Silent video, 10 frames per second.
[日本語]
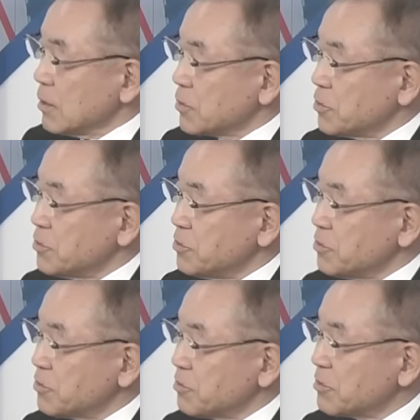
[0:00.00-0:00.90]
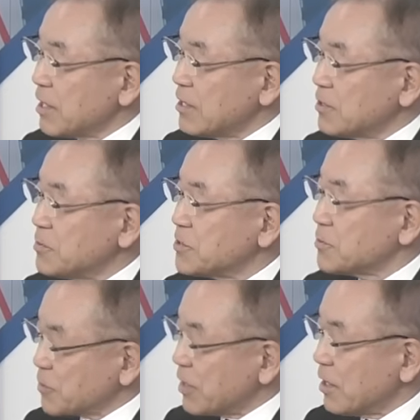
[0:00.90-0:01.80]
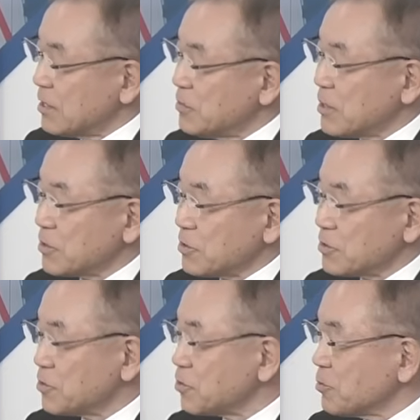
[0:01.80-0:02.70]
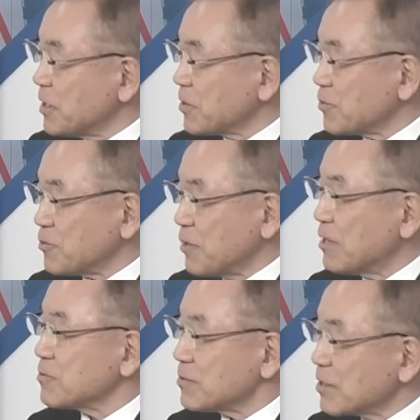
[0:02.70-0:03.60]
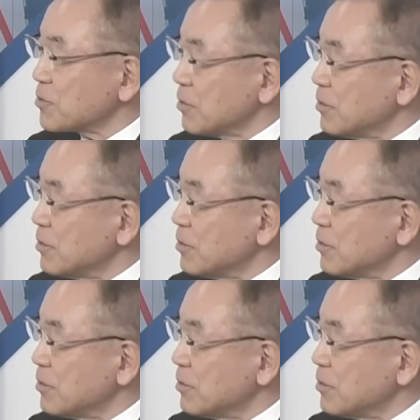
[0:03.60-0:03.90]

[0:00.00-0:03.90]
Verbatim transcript: というほどのダイナミズムが今の日本のマーケットにはあるんだと、